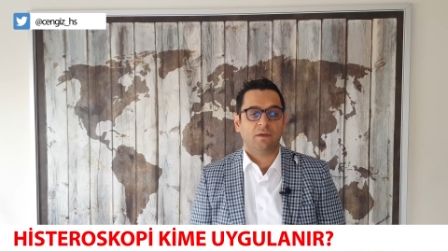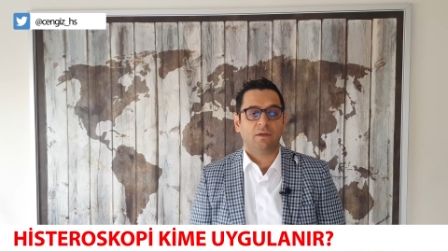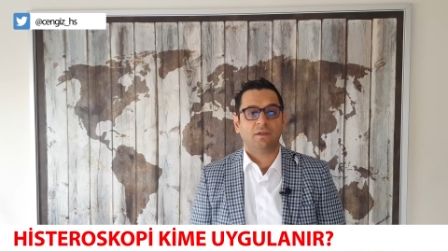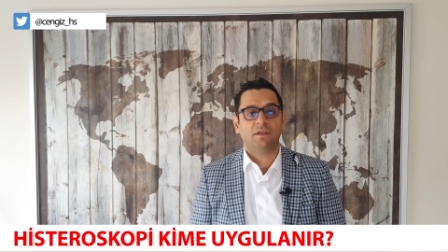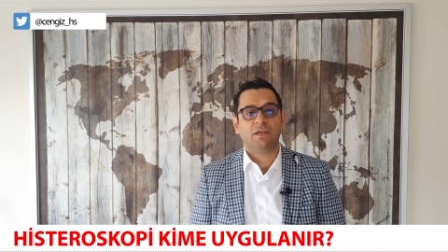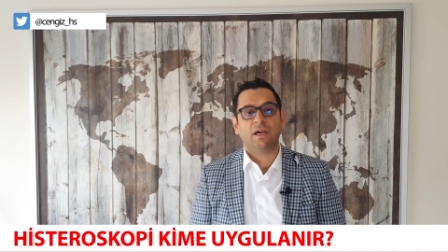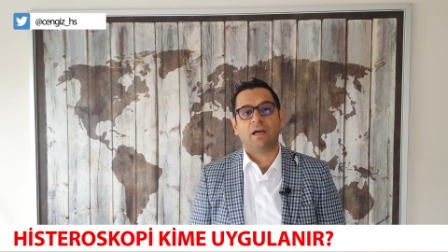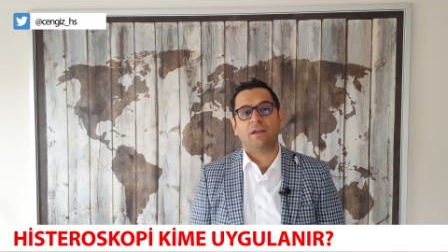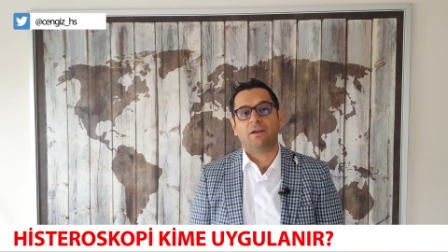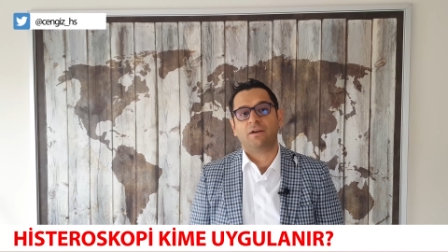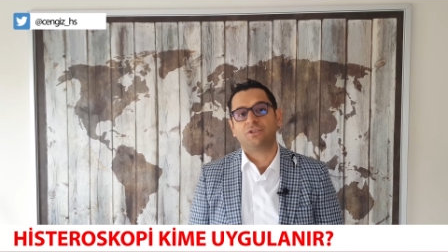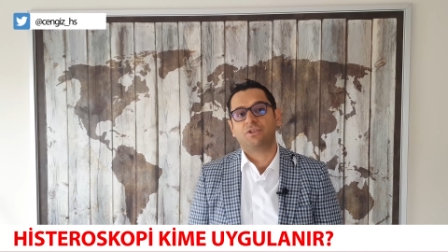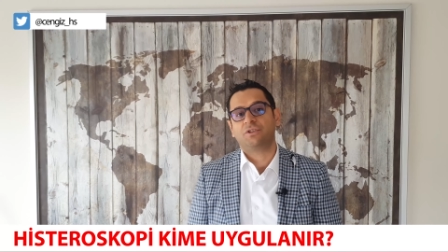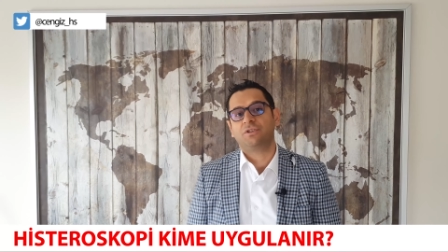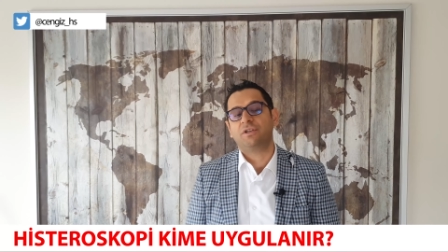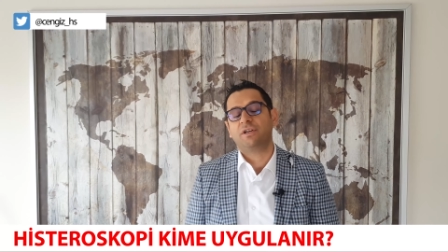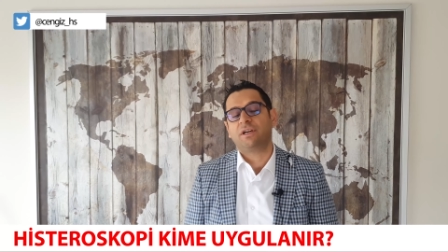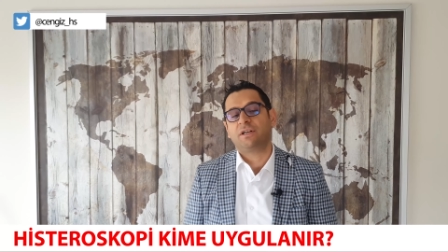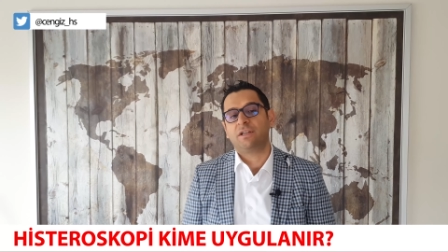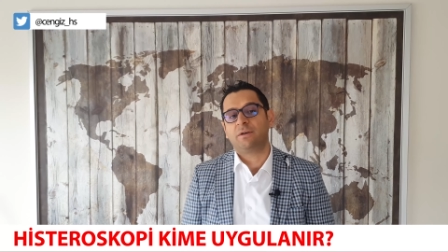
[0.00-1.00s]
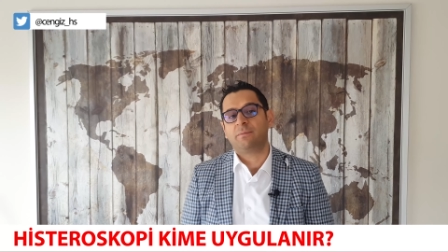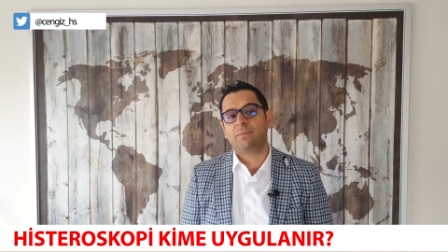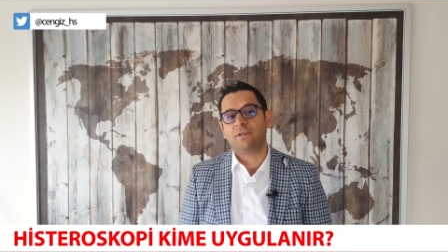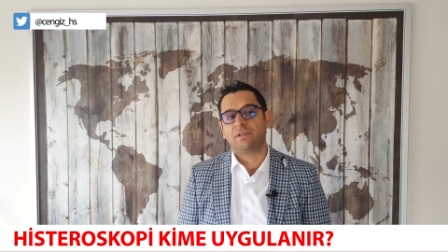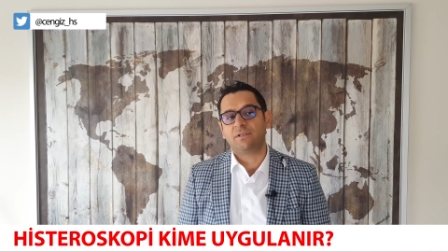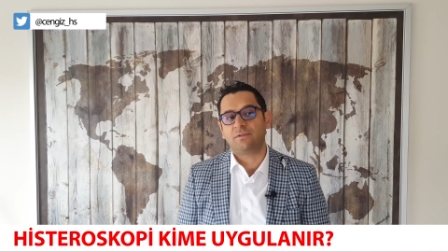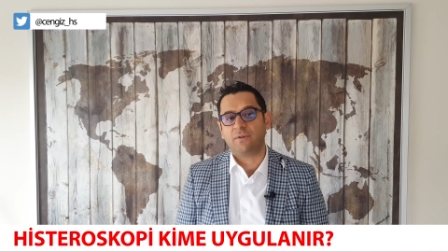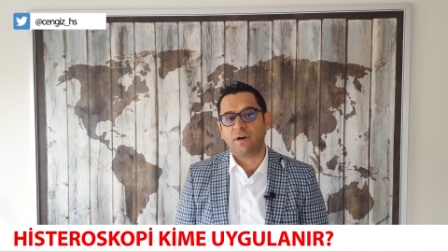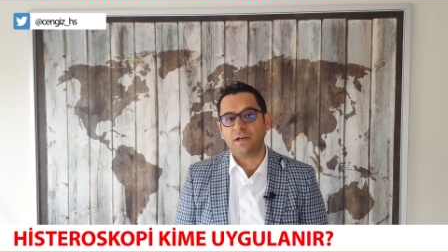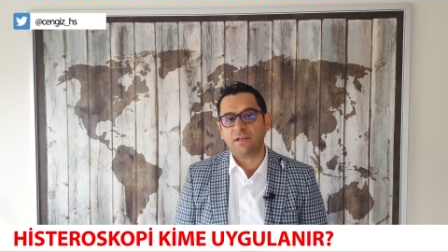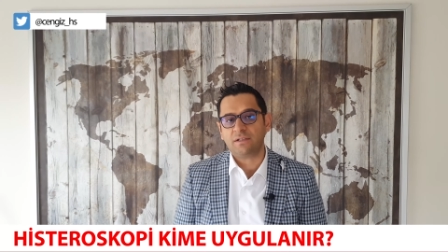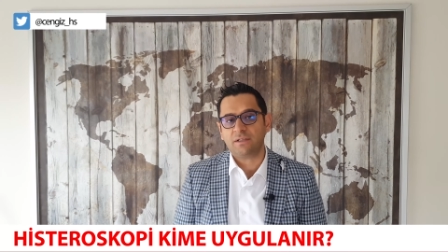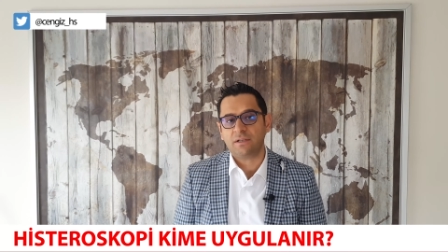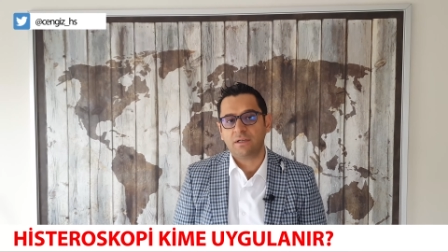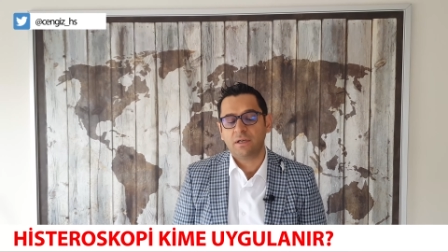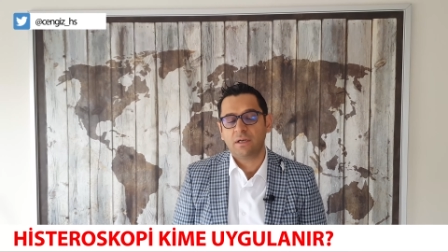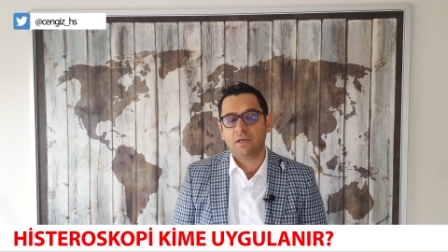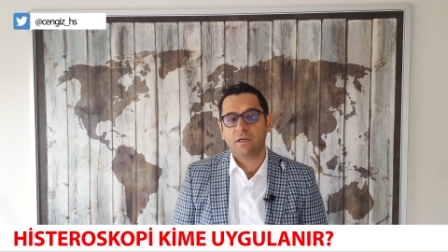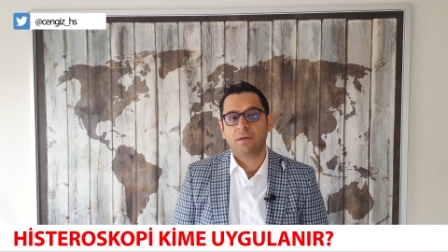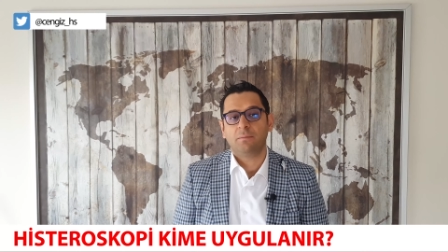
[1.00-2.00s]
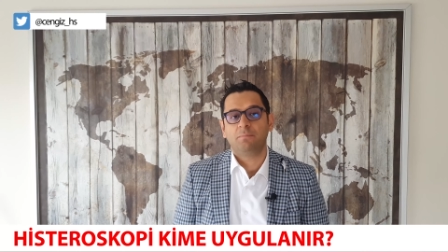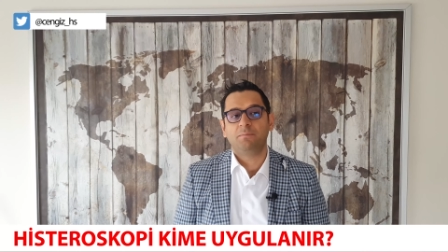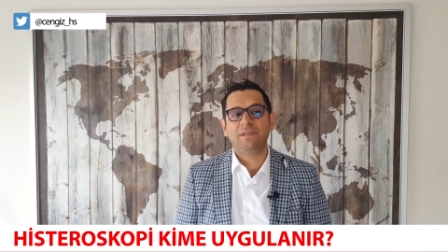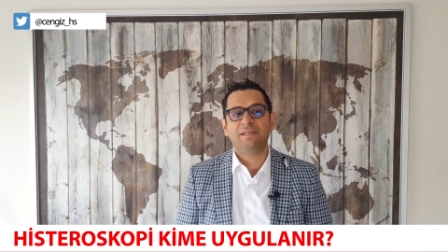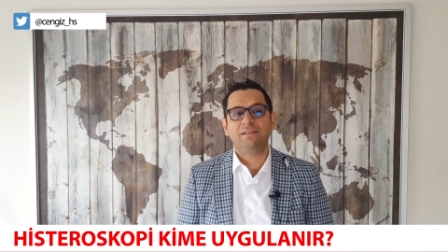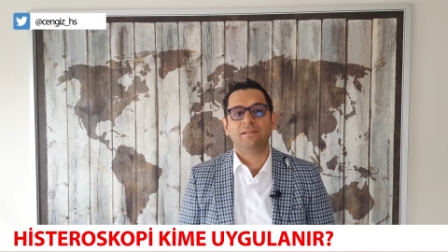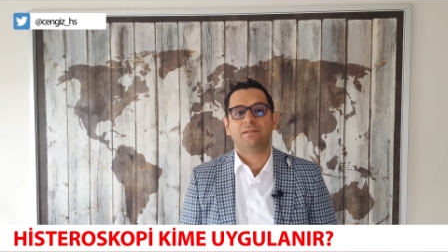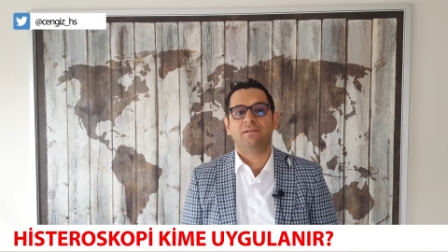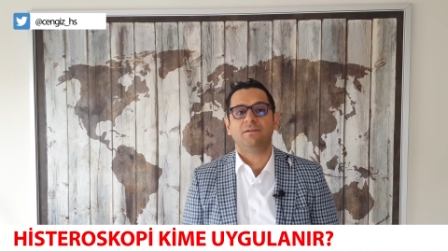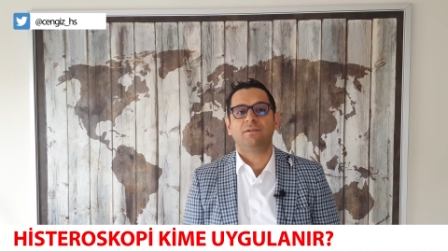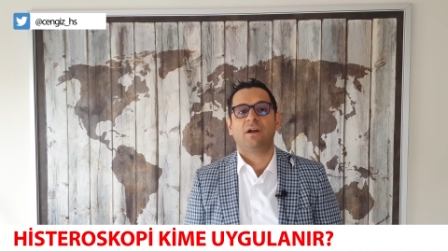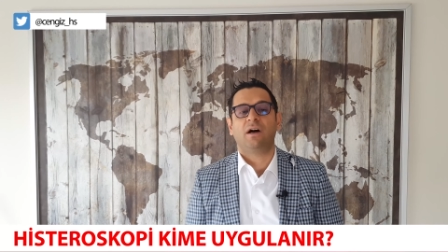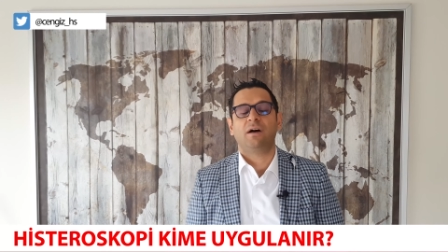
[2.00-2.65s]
Yani aşırı kanamanız var. Biz